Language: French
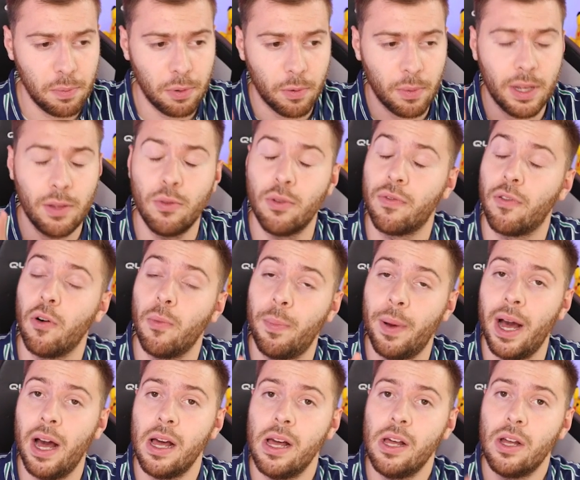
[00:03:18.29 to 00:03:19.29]
Pour moi, ils ne feront
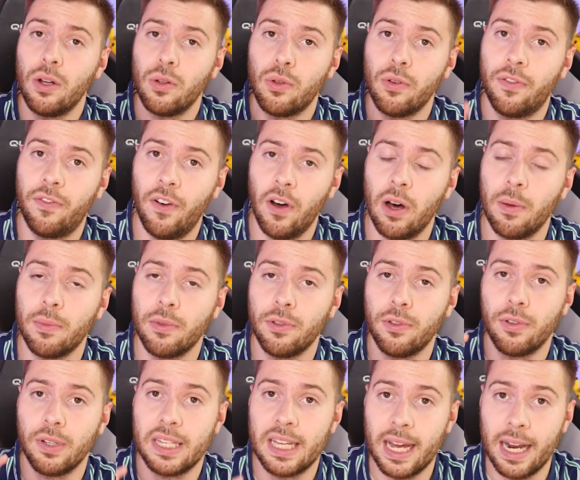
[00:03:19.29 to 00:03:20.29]
pas de forme
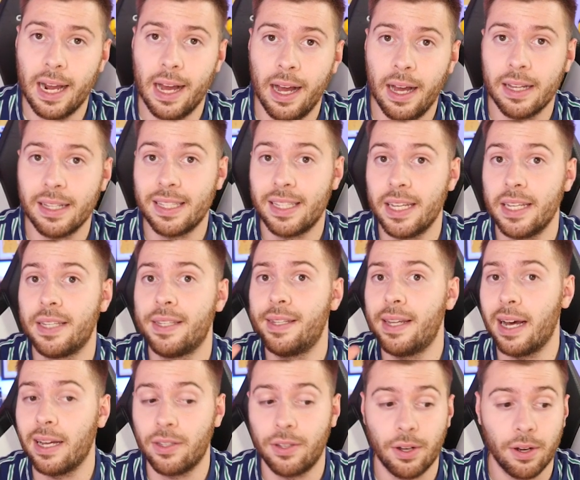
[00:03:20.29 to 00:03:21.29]
de Galar des
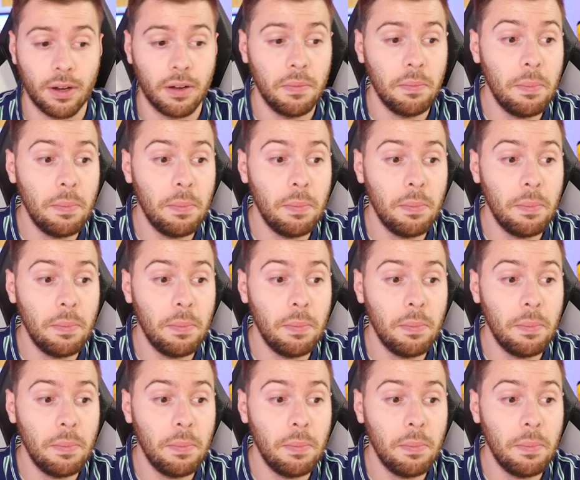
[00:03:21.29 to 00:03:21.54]
starters.